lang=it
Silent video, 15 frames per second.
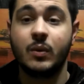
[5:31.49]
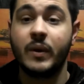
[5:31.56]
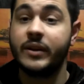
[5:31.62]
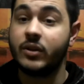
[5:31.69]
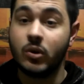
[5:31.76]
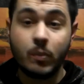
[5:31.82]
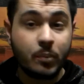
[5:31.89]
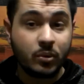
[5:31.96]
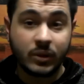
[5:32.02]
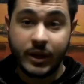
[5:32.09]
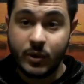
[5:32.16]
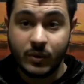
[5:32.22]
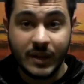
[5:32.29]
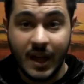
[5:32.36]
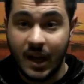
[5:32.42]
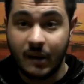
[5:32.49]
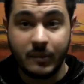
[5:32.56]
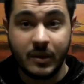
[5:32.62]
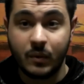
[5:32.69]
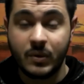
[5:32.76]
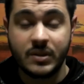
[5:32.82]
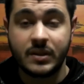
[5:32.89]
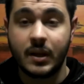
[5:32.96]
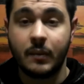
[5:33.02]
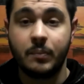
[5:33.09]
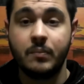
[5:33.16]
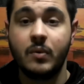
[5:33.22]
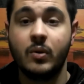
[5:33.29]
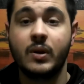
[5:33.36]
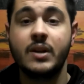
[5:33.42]
White non potrà aiutarmi in
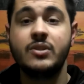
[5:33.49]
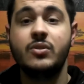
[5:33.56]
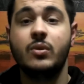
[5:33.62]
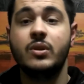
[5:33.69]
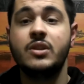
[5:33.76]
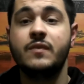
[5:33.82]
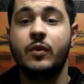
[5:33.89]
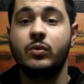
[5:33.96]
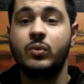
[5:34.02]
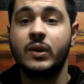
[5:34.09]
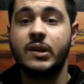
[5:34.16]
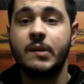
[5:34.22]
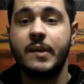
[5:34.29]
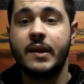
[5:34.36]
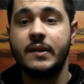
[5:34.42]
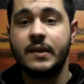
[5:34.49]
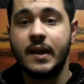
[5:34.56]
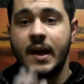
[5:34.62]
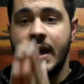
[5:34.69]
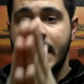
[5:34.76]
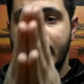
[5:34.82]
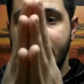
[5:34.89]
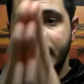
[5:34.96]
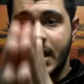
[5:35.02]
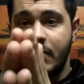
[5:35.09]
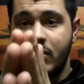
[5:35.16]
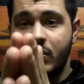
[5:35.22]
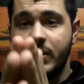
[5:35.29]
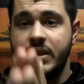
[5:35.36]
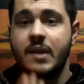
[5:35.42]
questa occasione, sfortunatamente, e
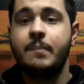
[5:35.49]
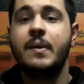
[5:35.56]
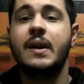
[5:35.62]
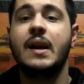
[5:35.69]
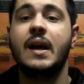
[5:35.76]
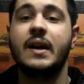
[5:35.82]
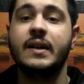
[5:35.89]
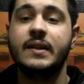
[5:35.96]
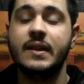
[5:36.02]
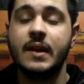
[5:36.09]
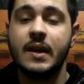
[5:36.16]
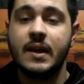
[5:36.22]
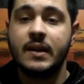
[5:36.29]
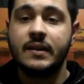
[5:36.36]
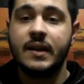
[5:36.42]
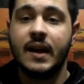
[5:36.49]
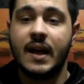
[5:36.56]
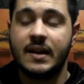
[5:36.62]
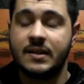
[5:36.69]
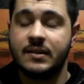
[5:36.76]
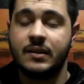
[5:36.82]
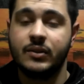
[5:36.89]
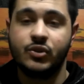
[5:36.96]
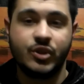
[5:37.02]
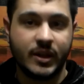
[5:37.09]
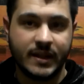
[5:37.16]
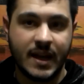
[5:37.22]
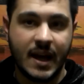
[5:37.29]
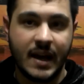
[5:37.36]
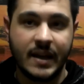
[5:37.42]
andiamo quindi a parlare di The Last
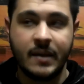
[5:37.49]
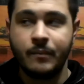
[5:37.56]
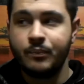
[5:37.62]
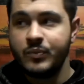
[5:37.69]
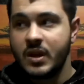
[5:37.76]
Jedi.